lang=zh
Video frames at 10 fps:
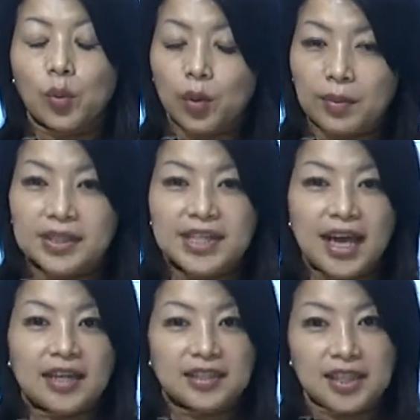我们
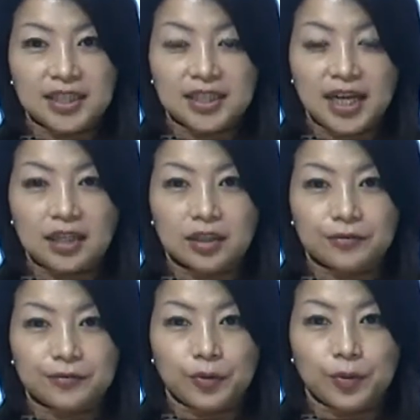在天上
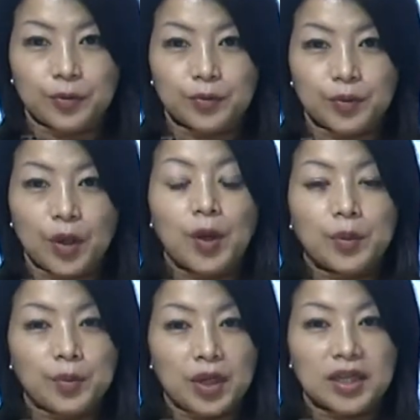的父，
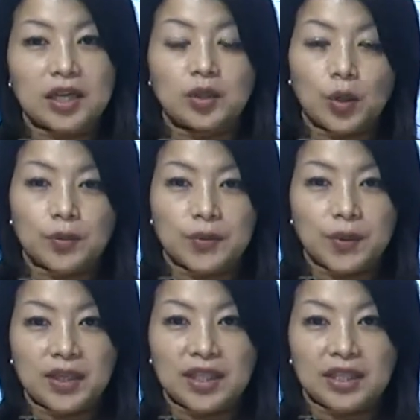愿人都
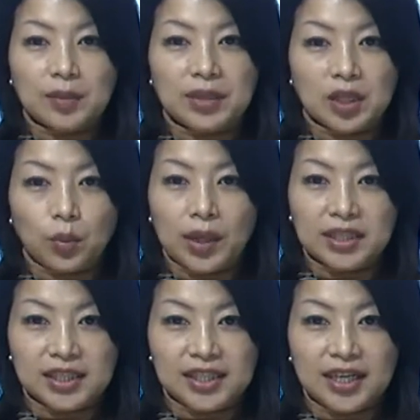尊你的名
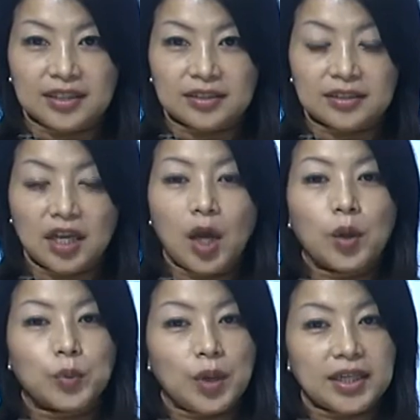为圣，
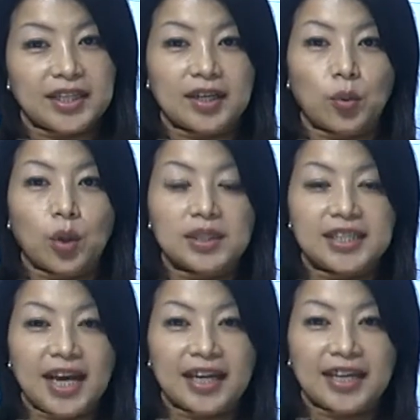愿你的国
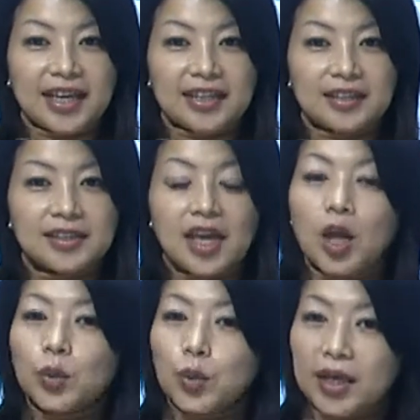降临。
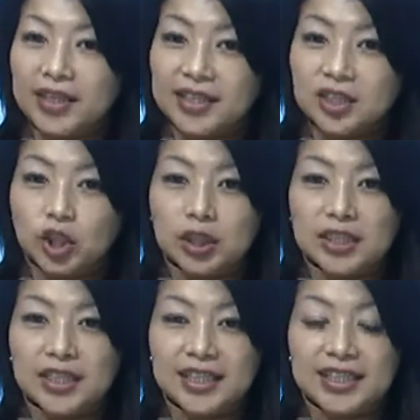愿你的旨
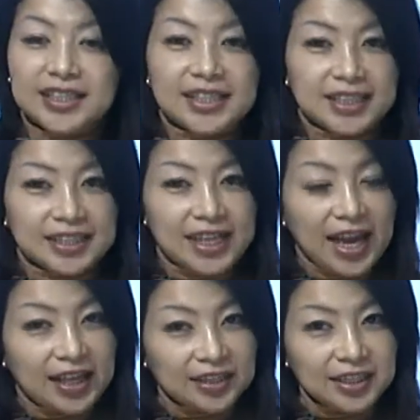意行
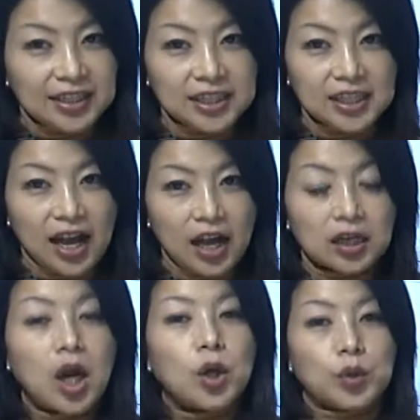在地
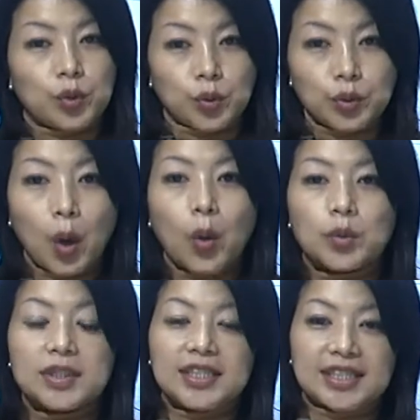上，如
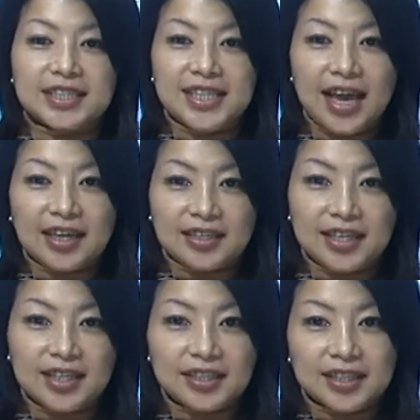同行在
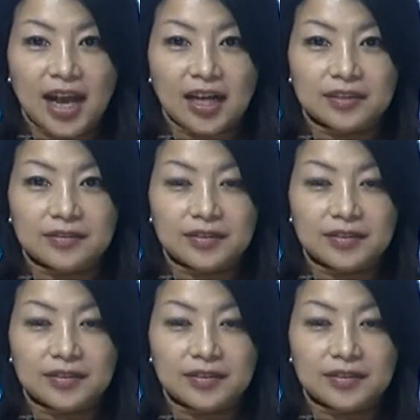天上。